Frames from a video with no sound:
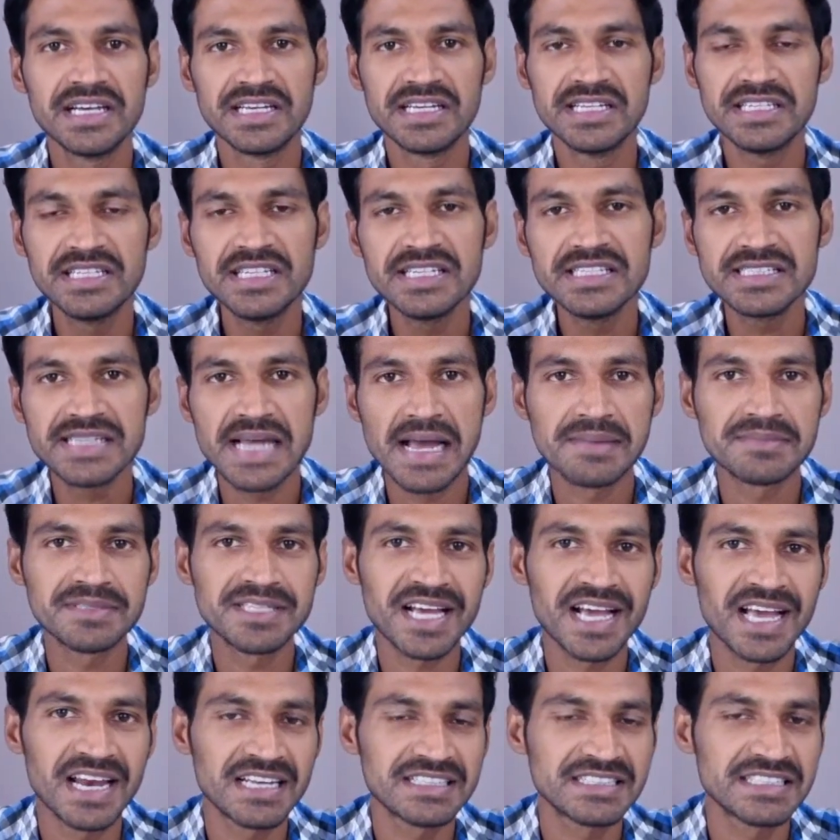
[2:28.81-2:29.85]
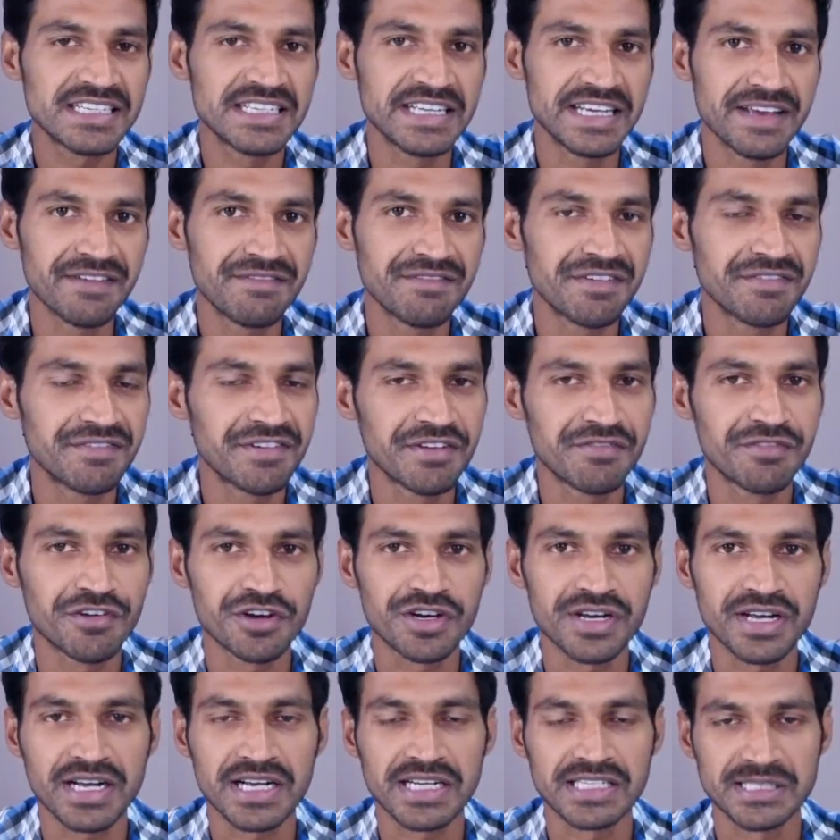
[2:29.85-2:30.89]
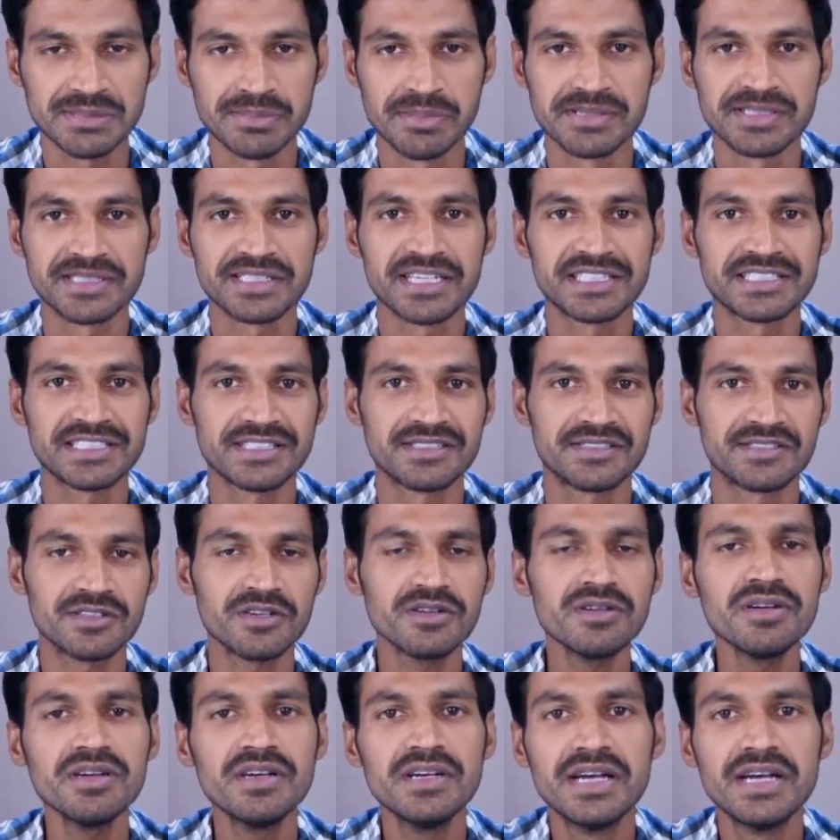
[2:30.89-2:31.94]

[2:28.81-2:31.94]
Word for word: ఇది శాంసంగ్ గెలక్సీ వచ్చేసి ఏ ఫిఫ్టీ ఫోర్ యొక్క స్పెసిఫికేషన్స్